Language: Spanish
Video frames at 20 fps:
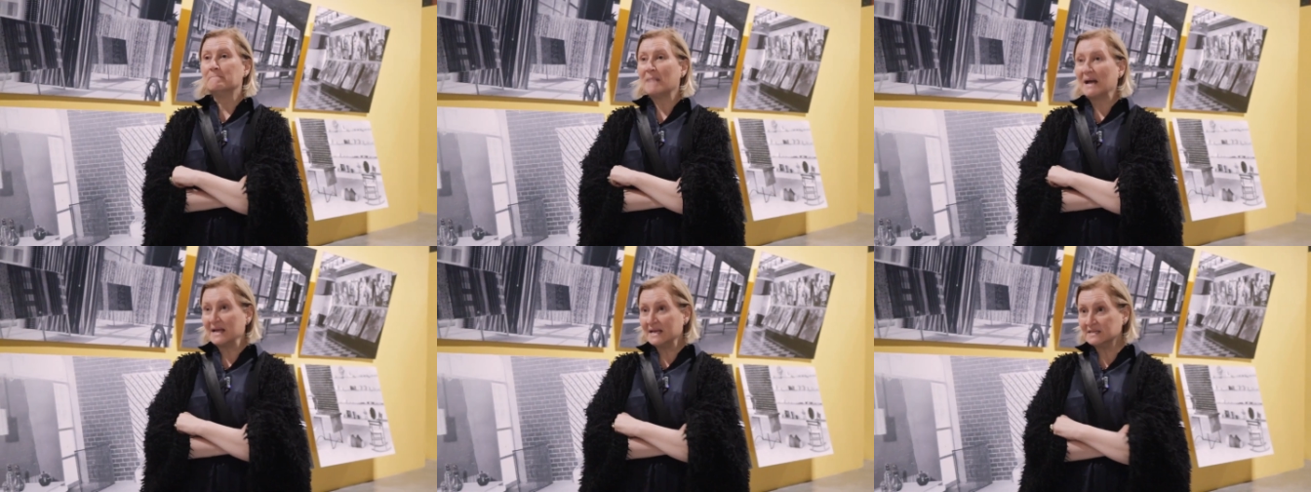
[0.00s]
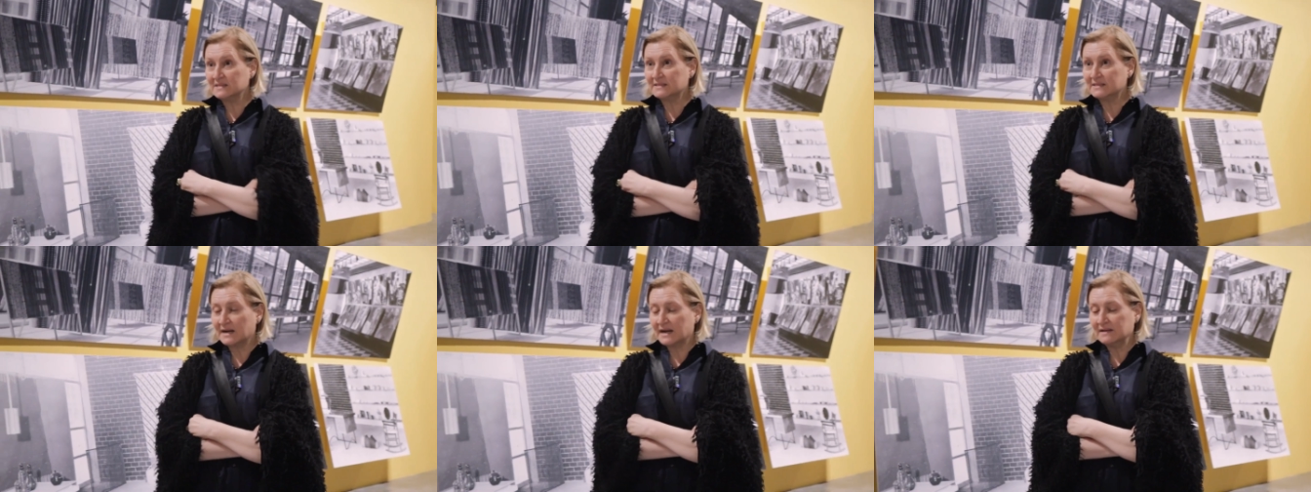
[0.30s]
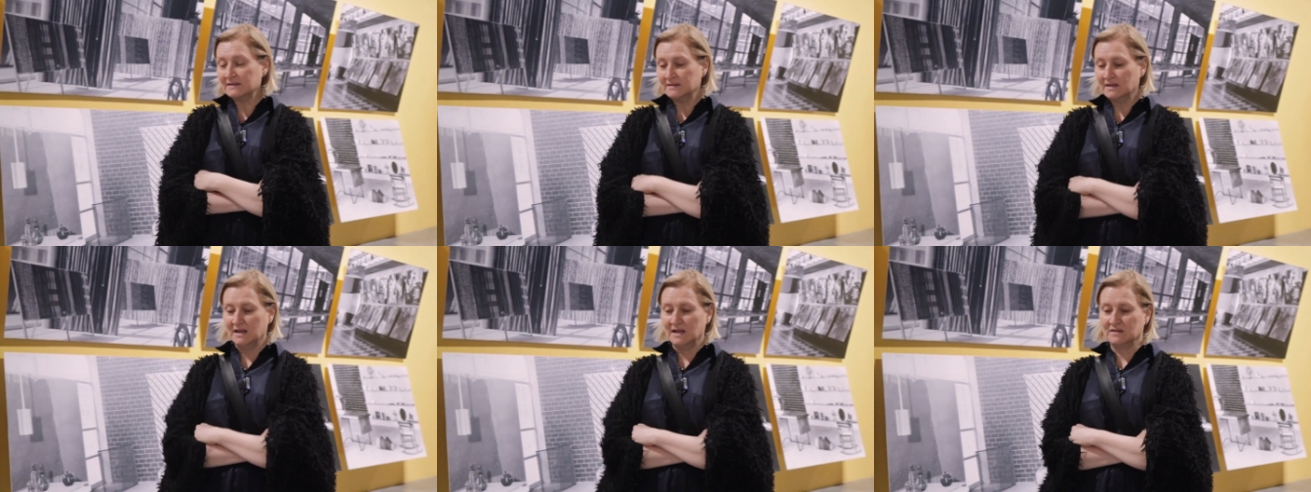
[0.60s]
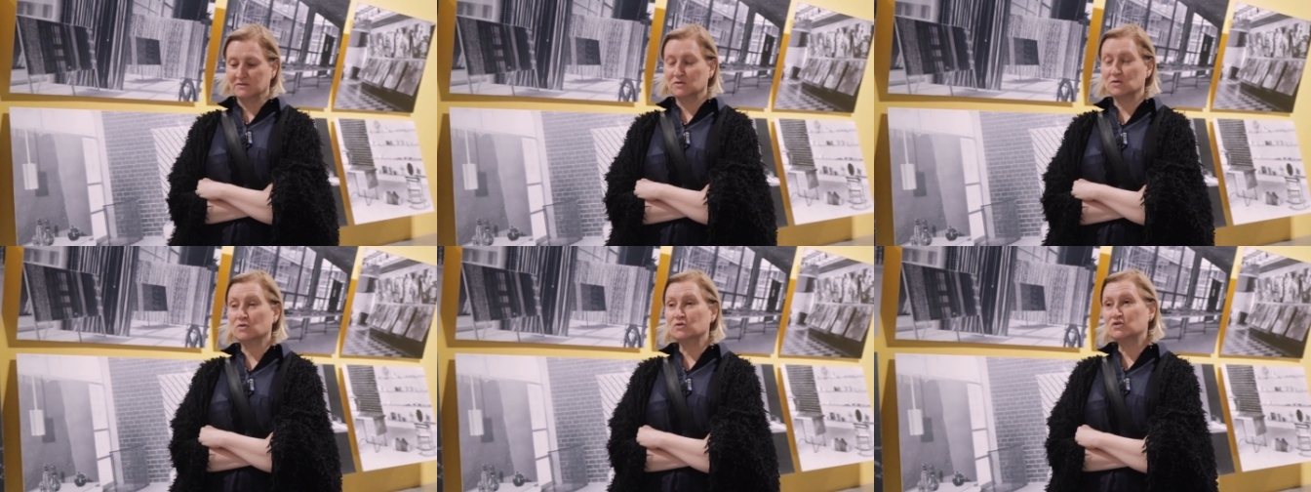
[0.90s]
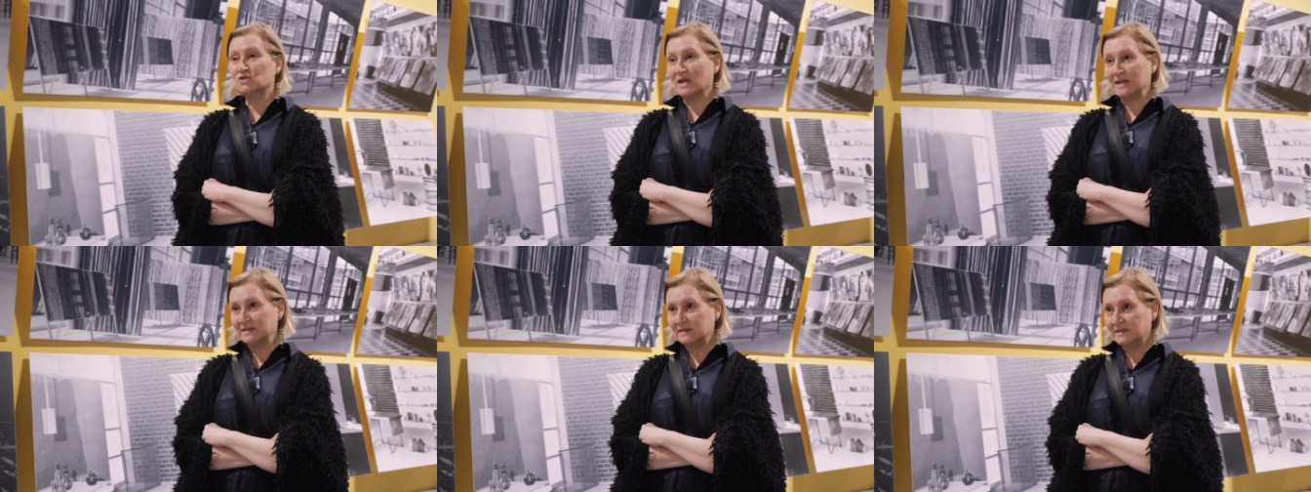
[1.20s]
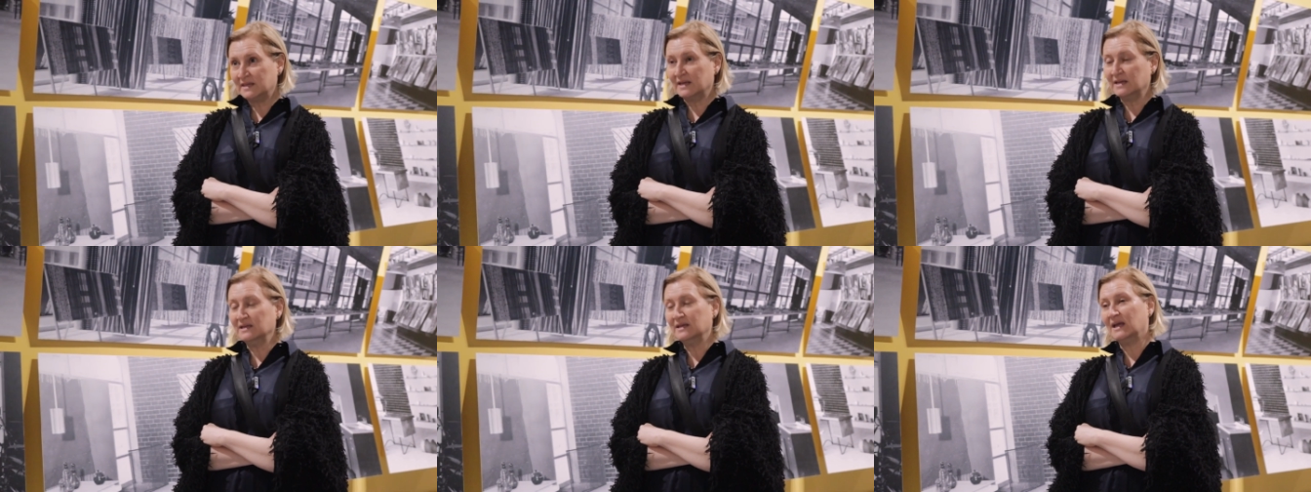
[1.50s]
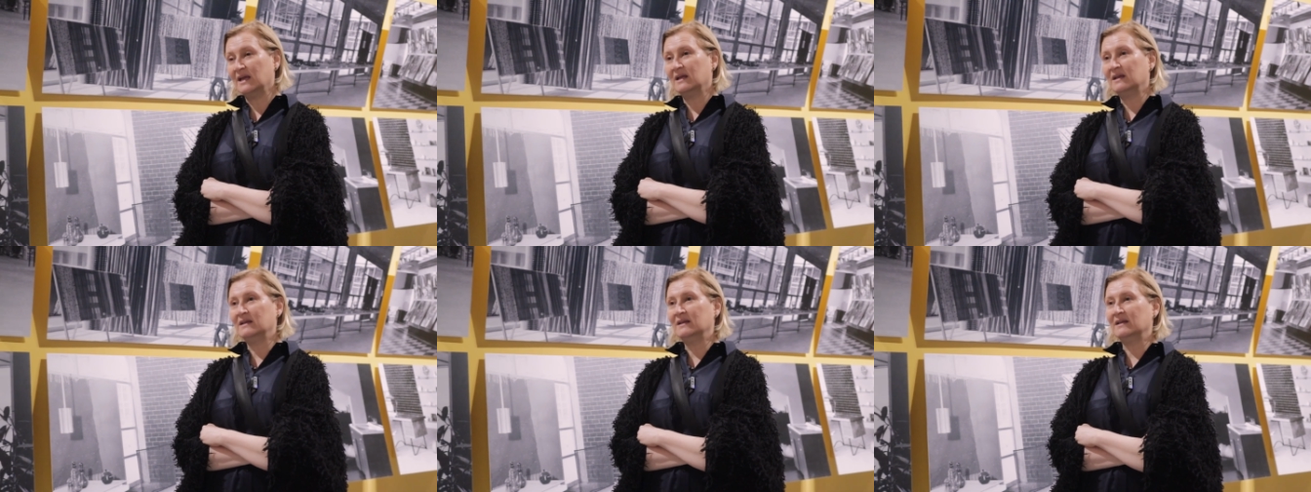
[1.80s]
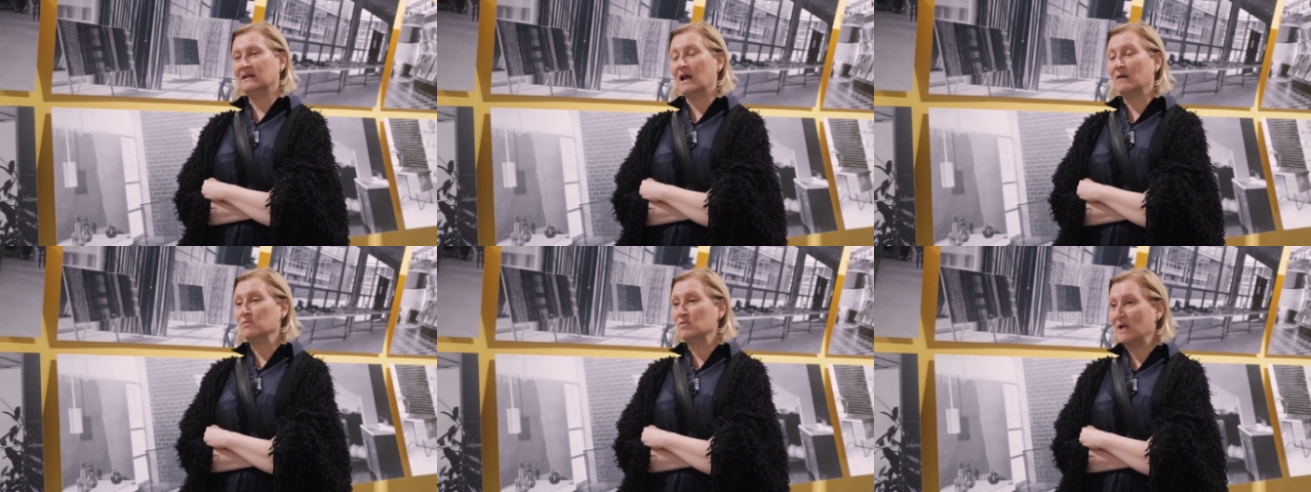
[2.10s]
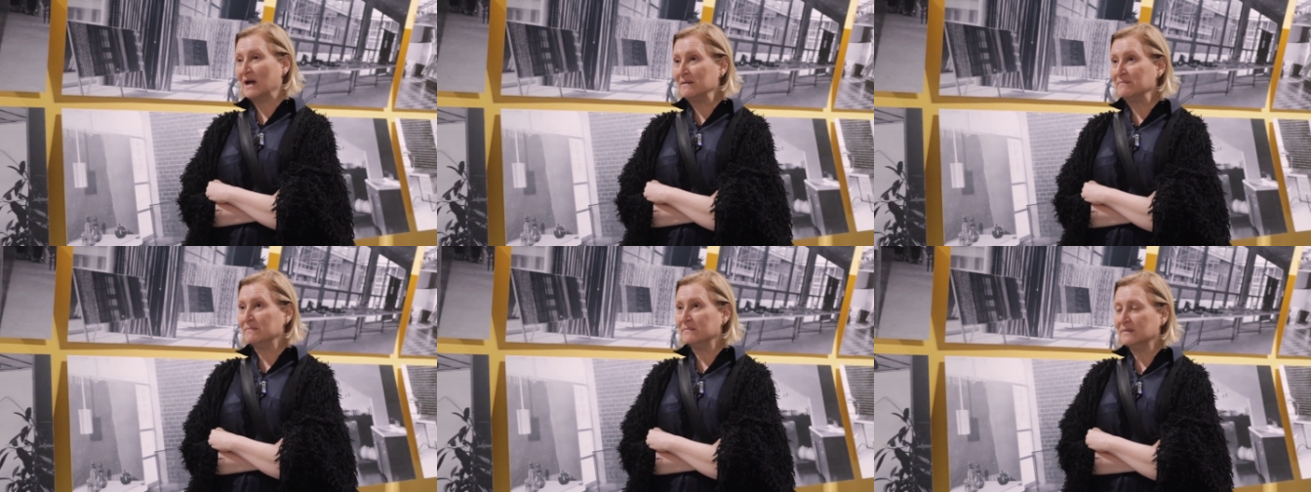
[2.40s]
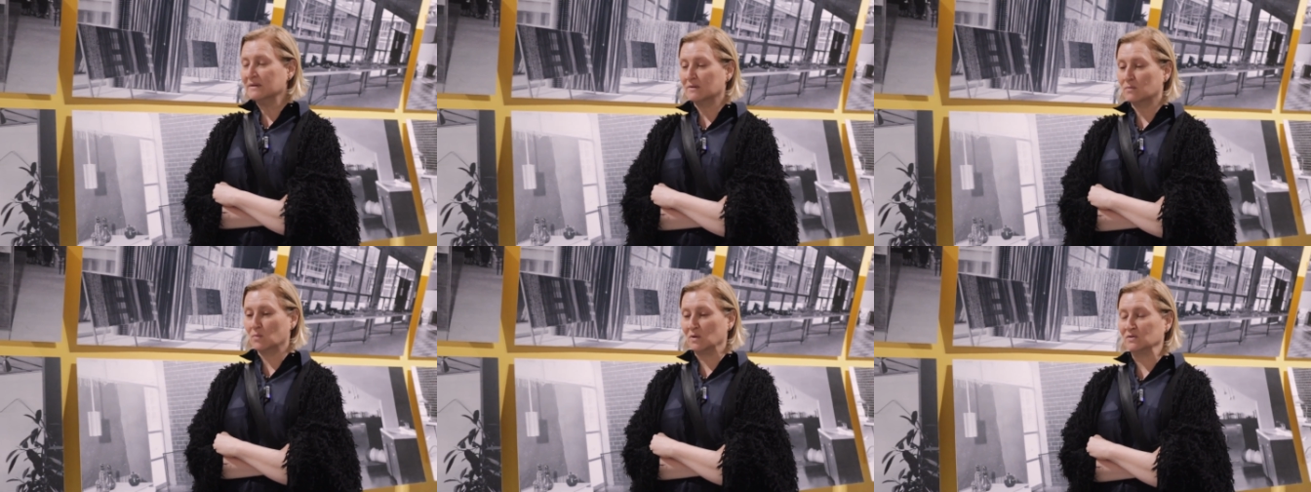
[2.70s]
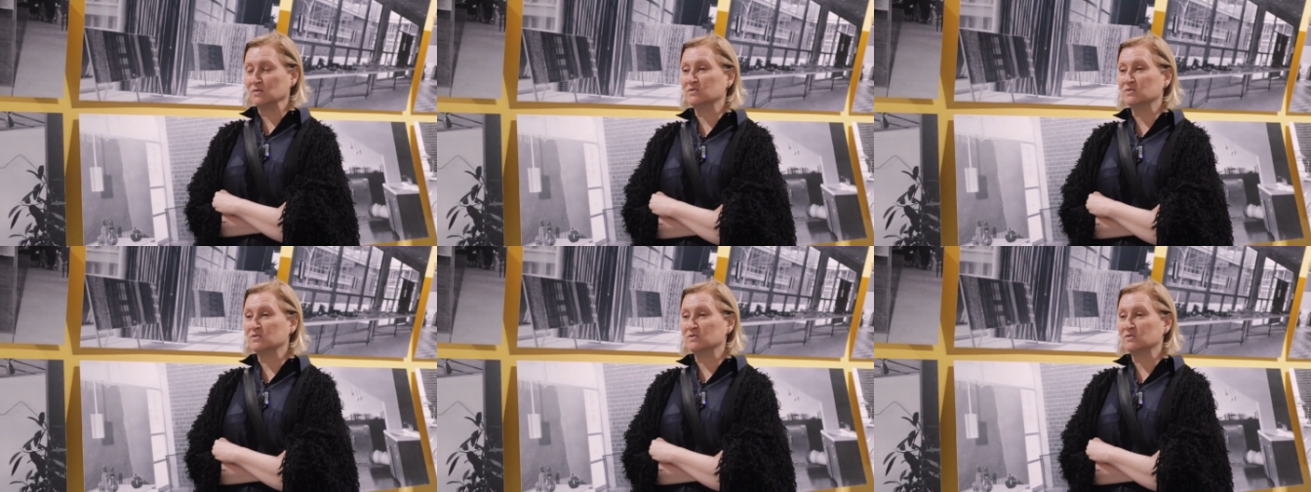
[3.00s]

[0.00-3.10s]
maestra, docente en la UNAM